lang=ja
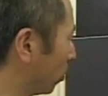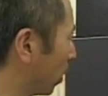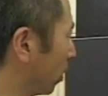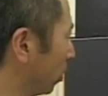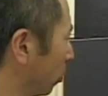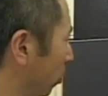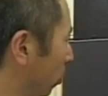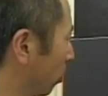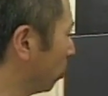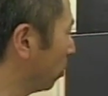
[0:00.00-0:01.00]
内容
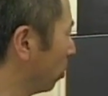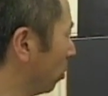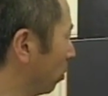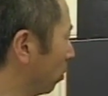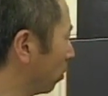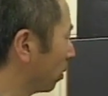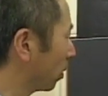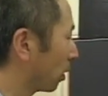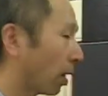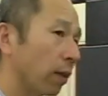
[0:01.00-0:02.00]
を
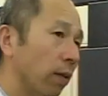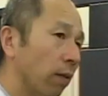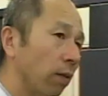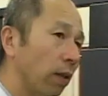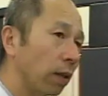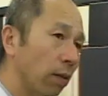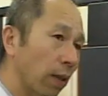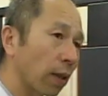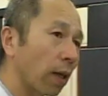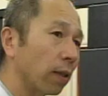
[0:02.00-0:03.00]
できる
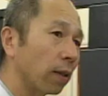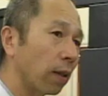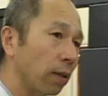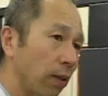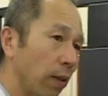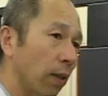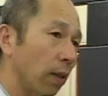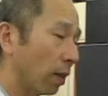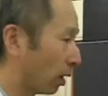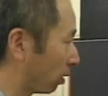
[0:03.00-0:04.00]
だけ簡単に
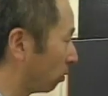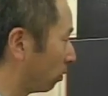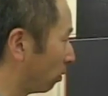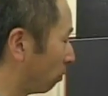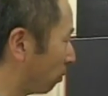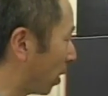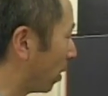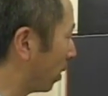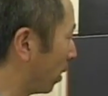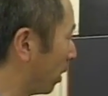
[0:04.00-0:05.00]
あの、
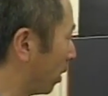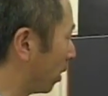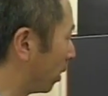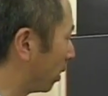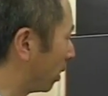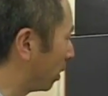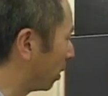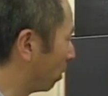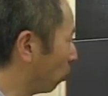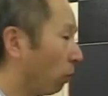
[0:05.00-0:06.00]
まあ、
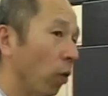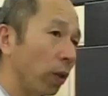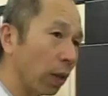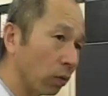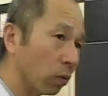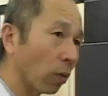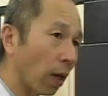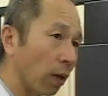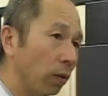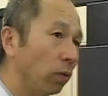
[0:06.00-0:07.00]
あ覚えていくと
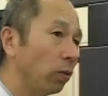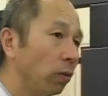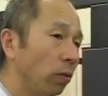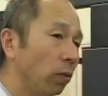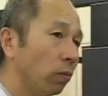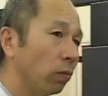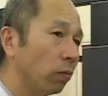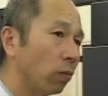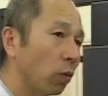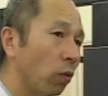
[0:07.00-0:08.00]
かいう
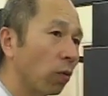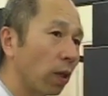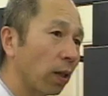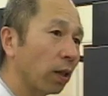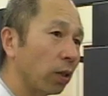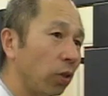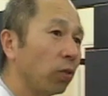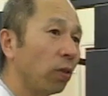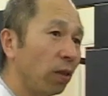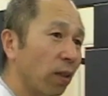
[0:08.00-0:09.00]
ものが
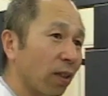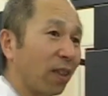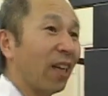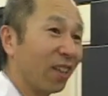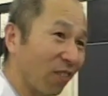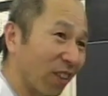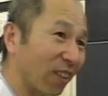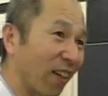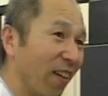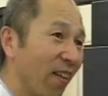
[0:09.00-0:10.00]
必要になってきま
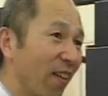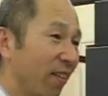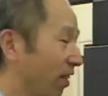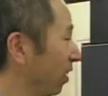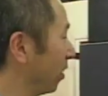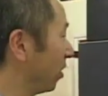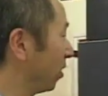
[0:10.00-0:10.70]
してで